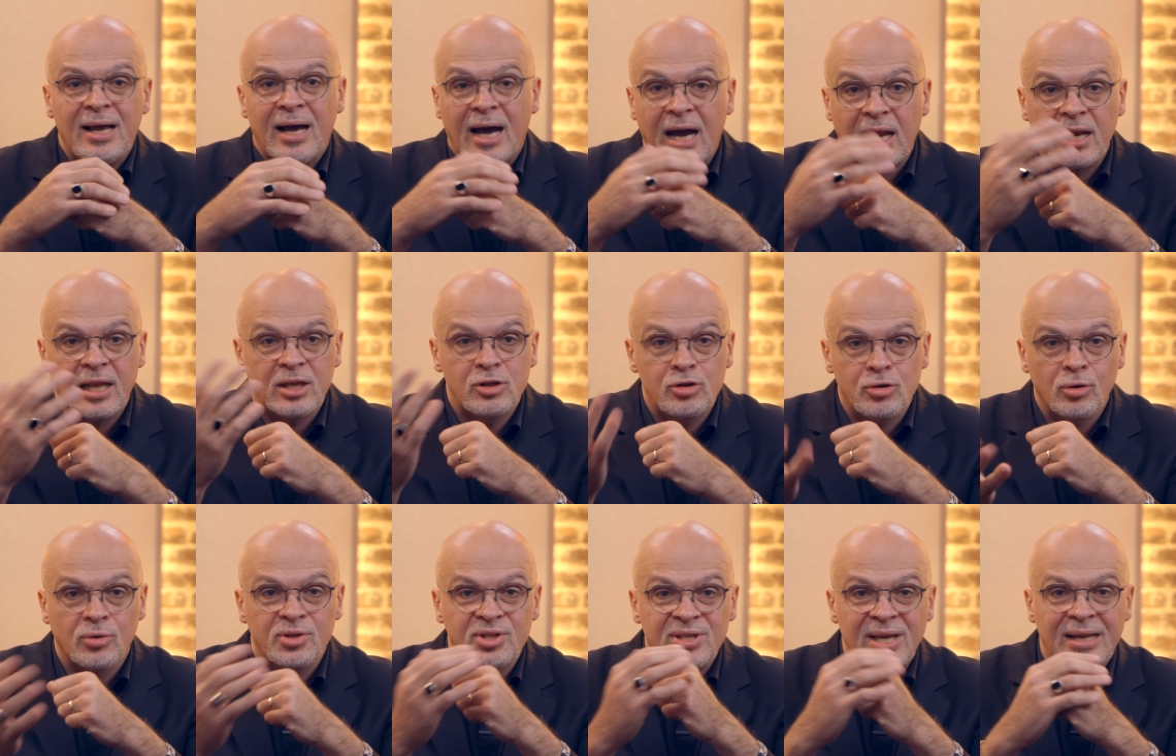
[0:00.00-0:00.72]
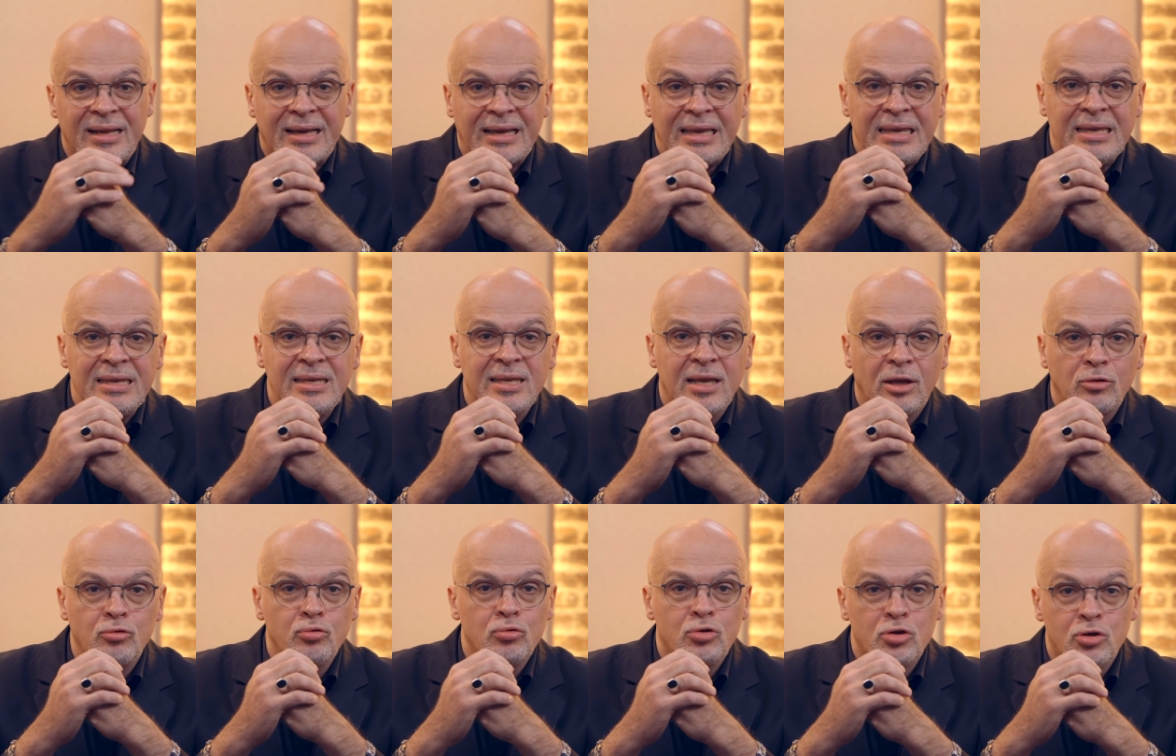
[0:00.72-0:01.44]
à la sorcellerie
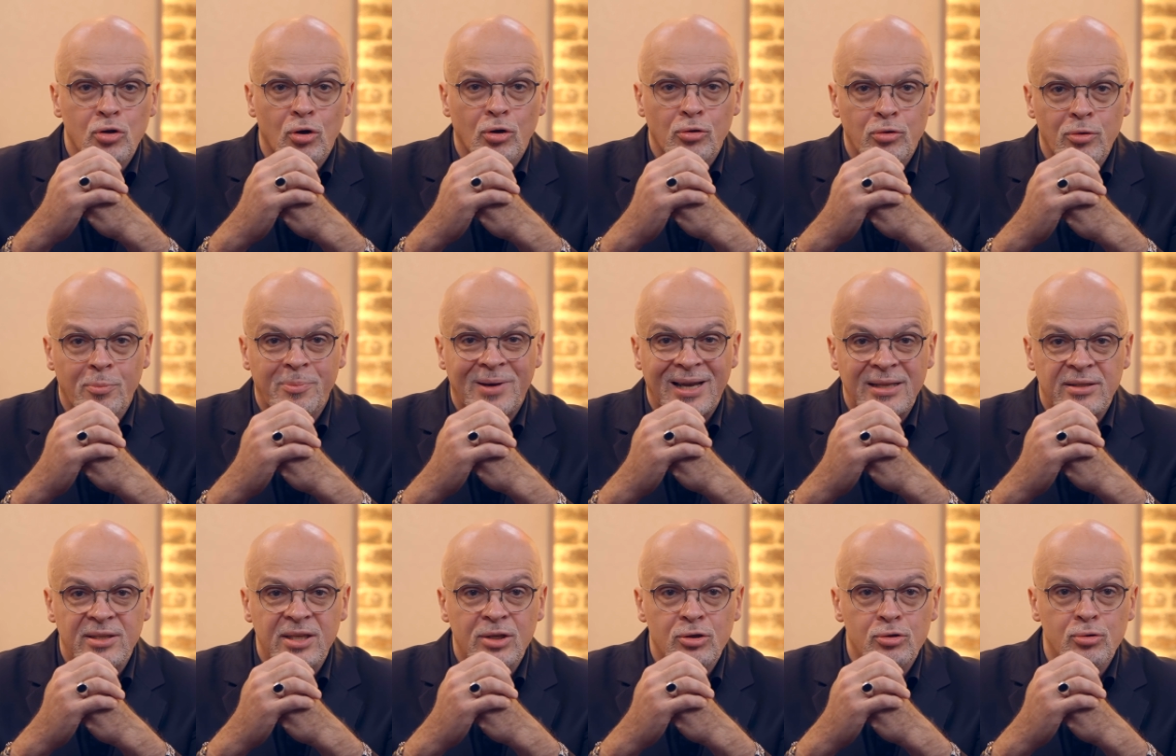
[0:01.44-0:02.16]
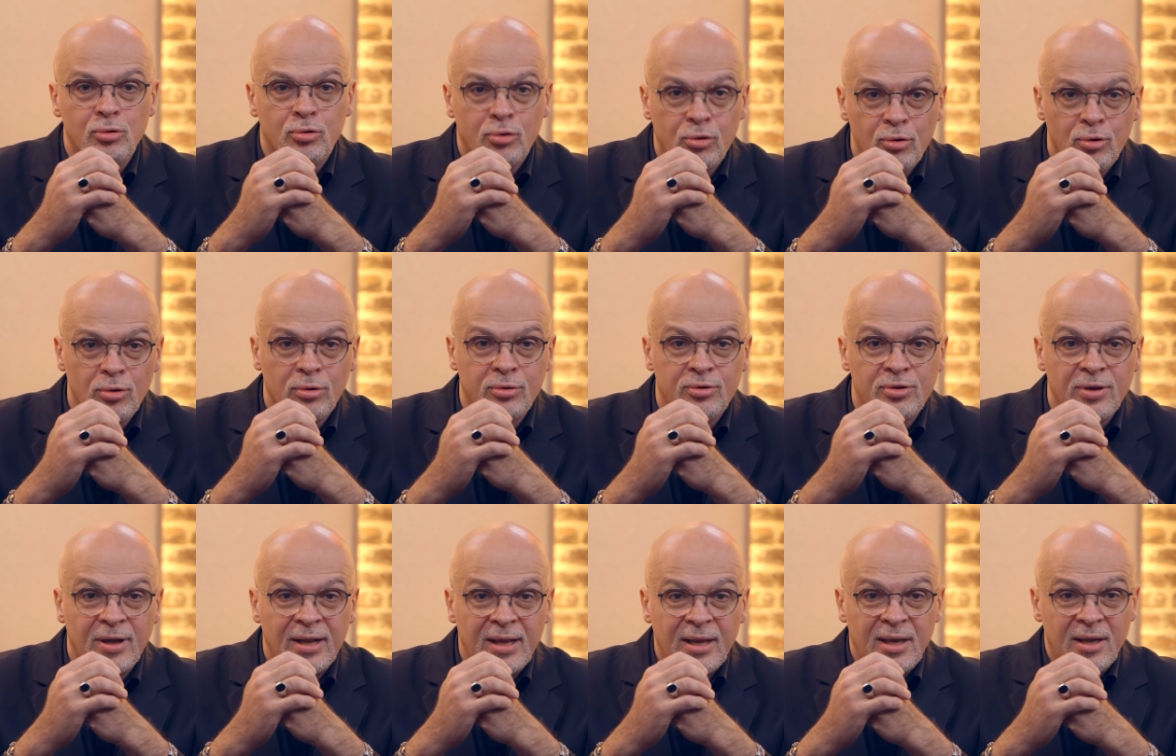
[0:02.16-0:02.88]
à toutes sortes de pratiques
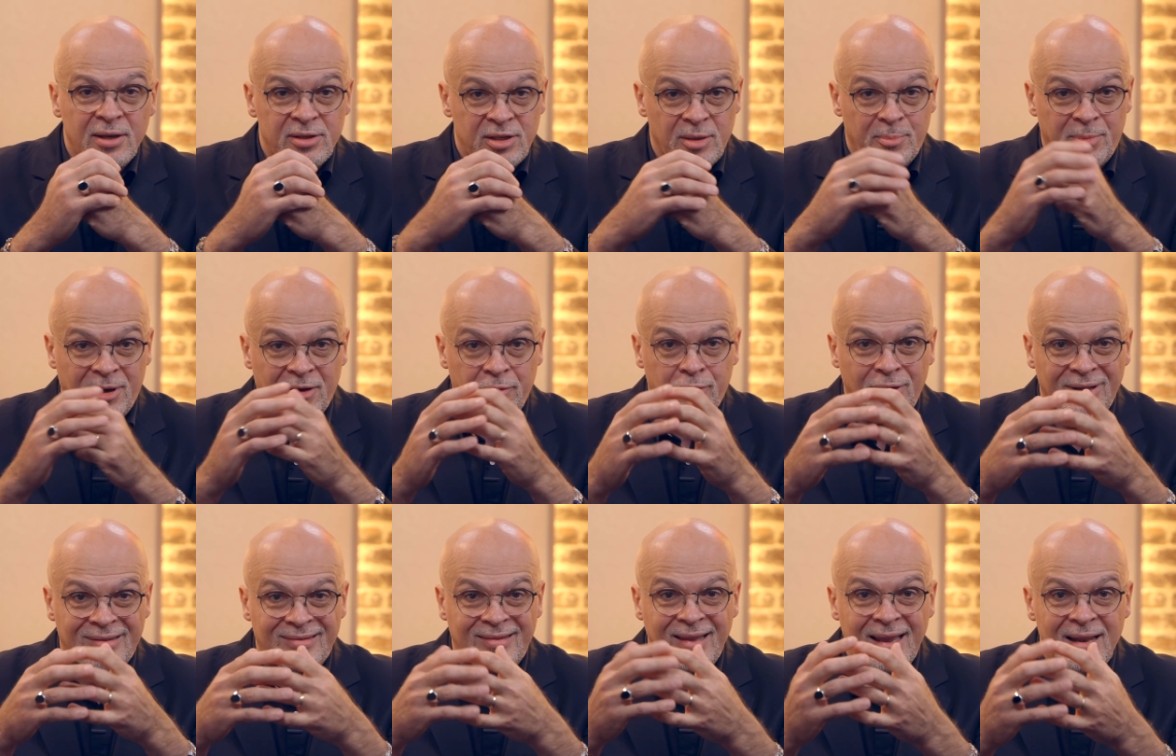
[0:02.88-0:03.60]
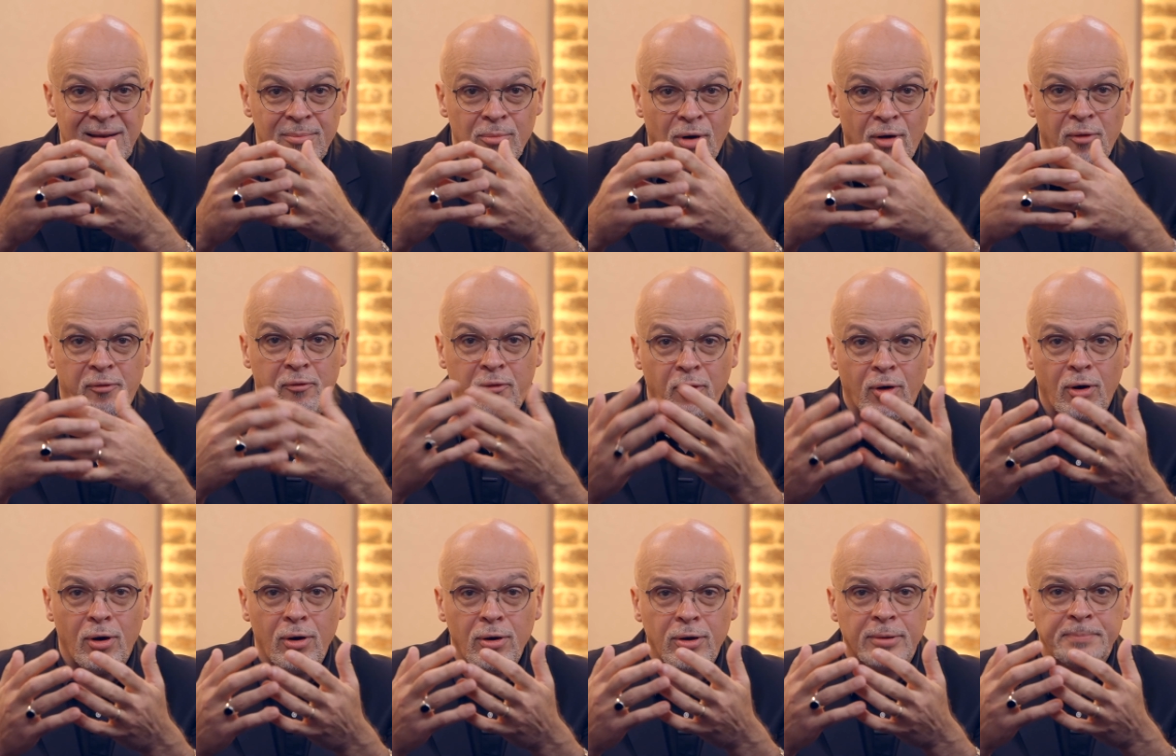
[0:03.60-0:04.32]
occultes. C'est parfois tellement
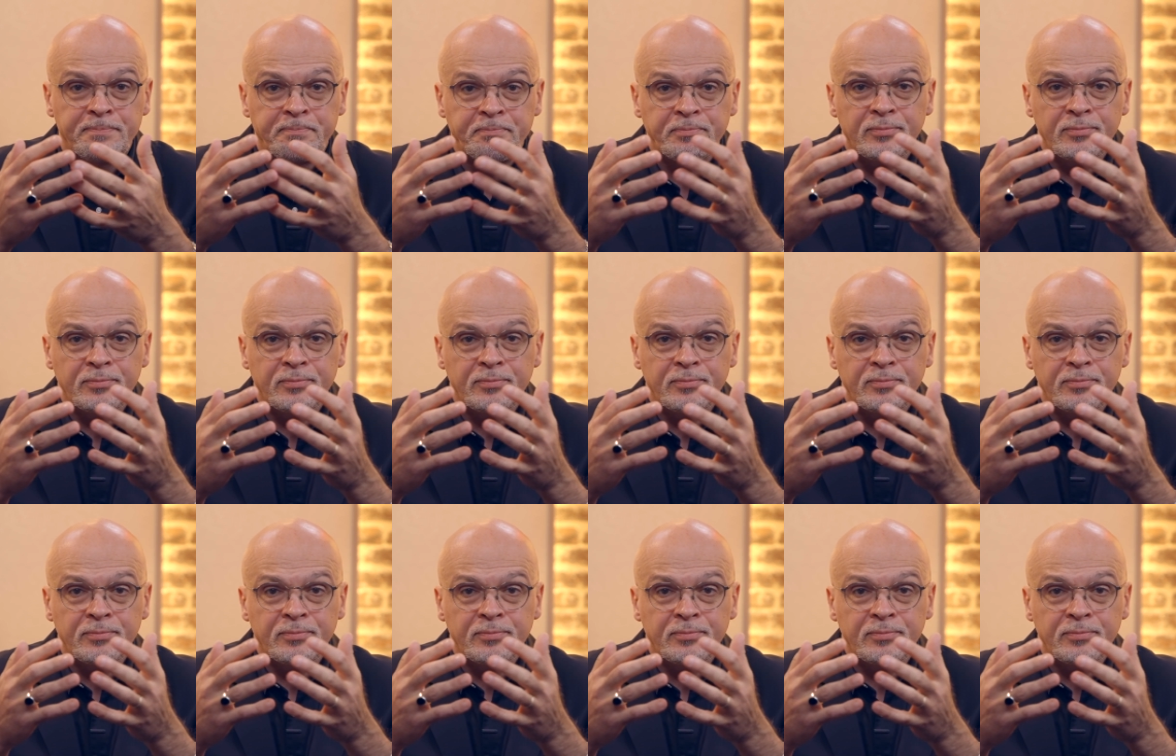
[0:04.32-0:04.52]
fort